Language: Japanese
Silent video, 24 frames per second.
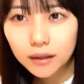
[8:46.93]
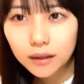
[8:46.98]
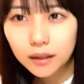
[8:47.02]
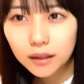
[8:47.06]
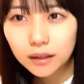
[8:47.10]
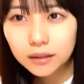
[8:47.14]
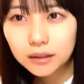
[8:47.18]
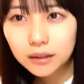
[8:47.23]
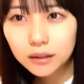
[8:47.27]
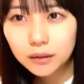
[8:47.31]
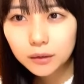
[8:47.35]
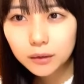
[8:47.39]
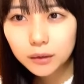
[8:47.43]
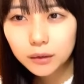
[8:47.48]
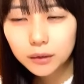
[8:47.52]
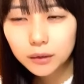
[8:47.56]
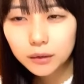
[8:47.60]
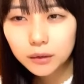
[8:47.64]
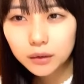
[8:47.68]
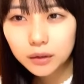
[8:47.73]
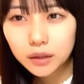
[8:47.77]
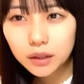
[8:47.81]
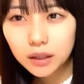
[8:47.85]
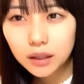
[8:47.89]
朝と夜
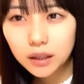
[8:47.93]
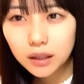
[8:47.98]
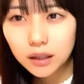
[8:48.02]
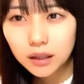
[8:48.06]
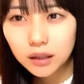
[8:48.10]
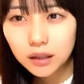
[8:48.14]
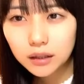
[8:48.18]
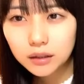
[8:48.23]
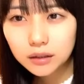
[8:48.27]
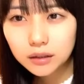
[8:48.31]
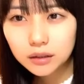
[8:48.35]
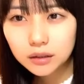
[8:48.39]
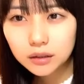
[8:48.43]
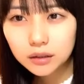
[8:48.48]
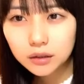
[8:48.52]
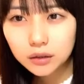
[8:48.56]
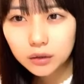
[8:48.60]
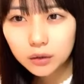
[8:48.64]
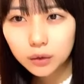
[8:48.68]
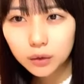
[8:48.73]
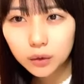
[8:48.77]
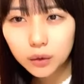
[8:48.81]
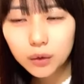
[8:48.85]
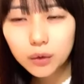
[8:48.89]
の2回配信するっ
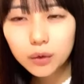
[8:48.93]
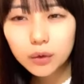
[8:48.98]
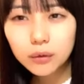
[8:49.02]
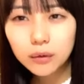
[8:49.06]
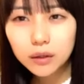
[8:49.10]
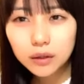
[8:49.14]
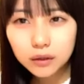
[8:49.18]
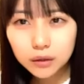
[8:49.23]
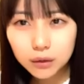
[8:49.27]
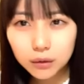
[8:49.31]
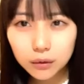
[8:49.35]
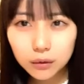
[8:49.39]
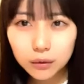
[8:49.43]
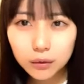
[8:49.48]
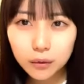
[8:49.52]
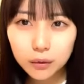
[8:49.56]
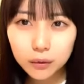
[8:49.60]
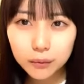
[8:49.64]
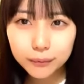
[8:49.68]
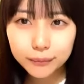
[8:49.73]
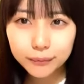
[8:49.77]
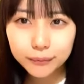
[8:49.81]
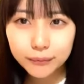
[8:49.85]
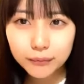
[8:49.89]
てこと夜はちょっ
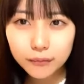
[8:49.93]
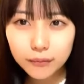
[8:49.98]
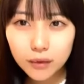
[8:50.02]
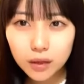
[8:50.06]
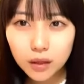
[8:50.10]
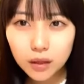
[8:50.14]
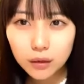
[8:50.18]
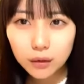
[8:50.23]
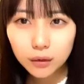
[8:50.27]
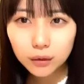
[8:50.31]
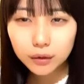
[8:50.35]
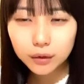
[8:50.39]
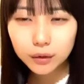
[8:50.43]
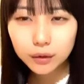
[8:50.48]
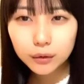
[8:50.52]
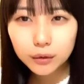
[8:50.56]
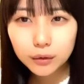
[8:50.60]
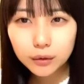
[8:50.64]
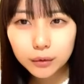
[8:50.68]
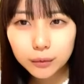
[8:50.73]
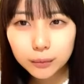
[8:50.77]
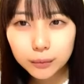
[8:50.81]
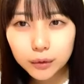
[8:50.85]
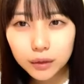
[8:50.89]
とお仕
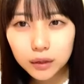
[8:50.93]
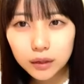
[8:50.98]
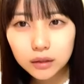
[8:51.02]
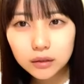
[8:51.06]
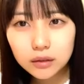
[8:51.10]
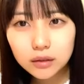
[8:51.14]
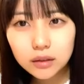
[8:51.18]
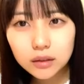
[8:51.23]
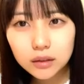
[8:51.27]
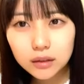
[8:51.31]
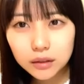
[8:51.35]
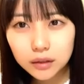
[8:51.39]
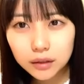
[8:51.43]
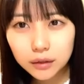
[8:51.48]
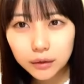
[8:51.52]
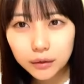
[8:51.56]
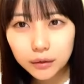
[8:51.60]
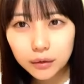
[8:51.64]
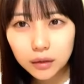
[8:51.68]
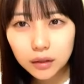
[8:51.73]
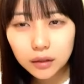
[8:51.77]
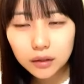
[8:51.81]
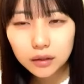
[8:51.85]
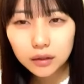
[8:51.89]
事もあるしいろい
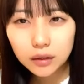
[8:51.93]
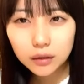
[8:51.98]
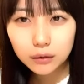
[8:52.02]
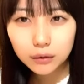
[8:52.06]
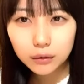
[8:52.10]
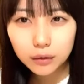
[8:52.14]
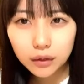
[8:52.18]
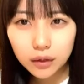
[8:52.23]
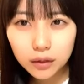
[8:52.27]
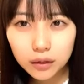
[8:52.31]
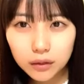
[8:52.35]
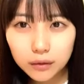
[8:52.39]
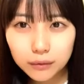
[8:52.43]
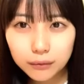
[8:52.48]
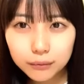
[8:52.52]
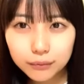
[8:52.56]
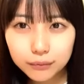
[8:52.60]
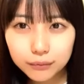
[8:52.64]
ろあったので